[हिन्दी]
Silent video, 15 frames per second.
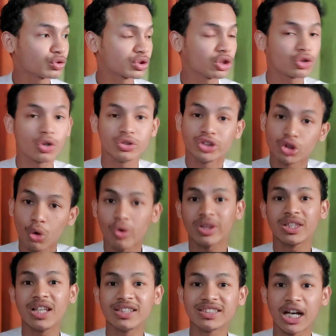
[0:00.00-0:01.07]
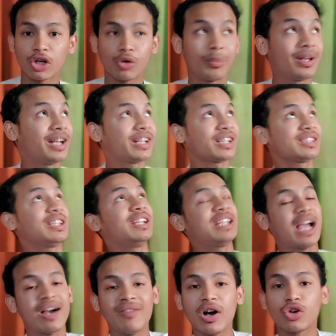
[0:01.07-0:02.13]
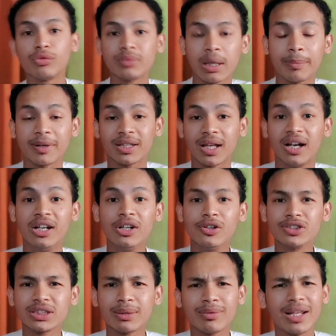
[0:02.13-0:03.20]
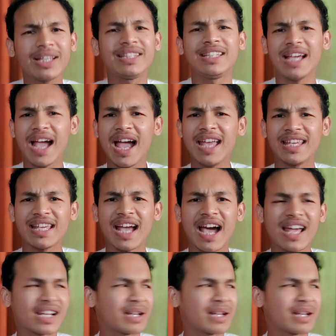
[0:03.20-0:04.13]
उसने तो छोड़ दिया जालों में लटकना यहाँ वहाँ घूमना फिरना उसने बोला क्या है यार